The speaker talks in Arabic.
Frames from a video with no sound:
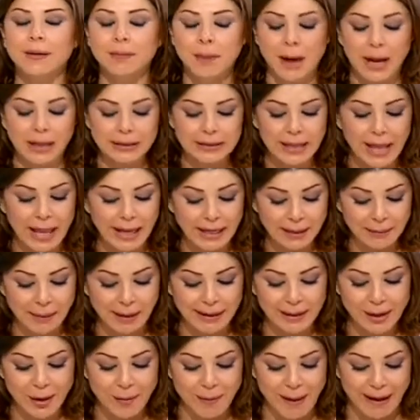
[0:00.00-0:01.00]
ما حدا يقرب
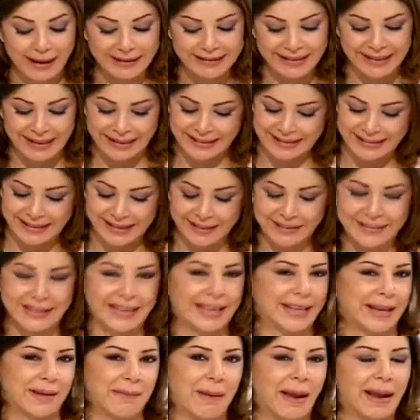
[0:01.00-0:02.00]
عليها وما حدا يحكيها
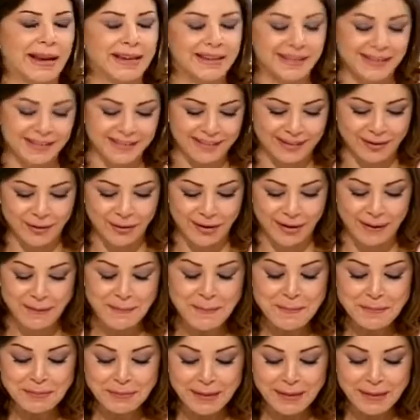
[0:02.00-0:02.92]
تكرم عينك يا رولا